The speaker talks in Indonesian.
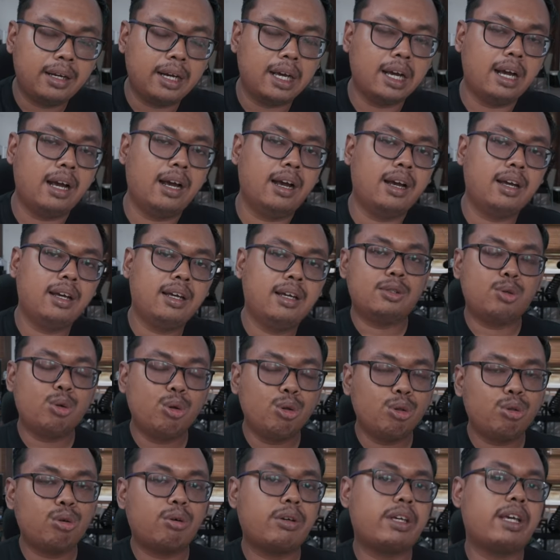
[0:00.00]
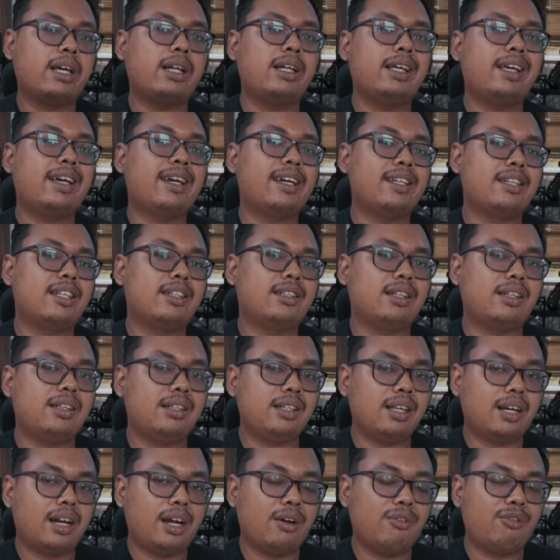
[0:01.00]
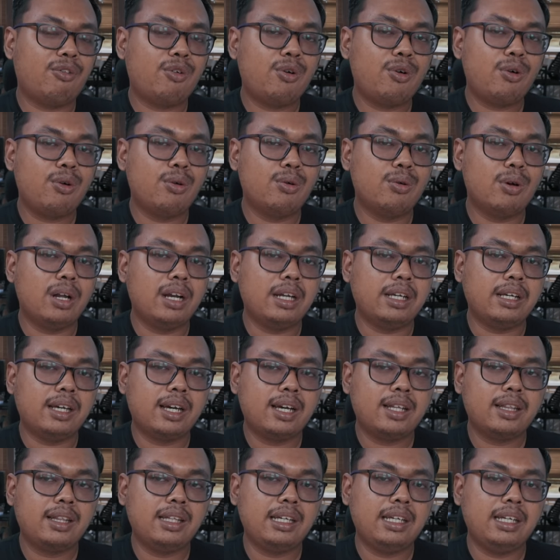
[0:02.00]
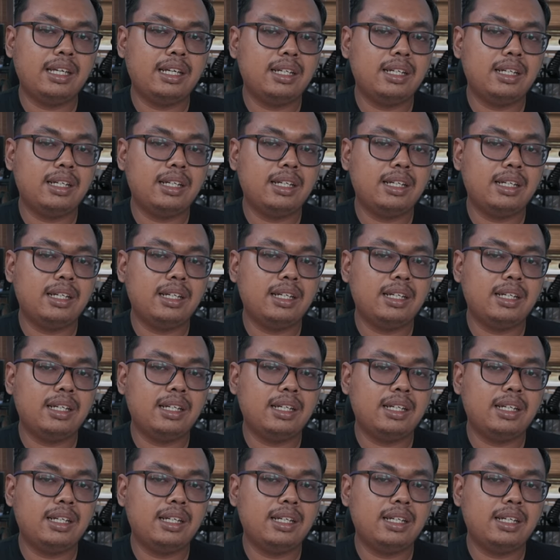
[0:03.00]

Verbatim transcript: Nah, untuk yang di KTT Revo gue lihat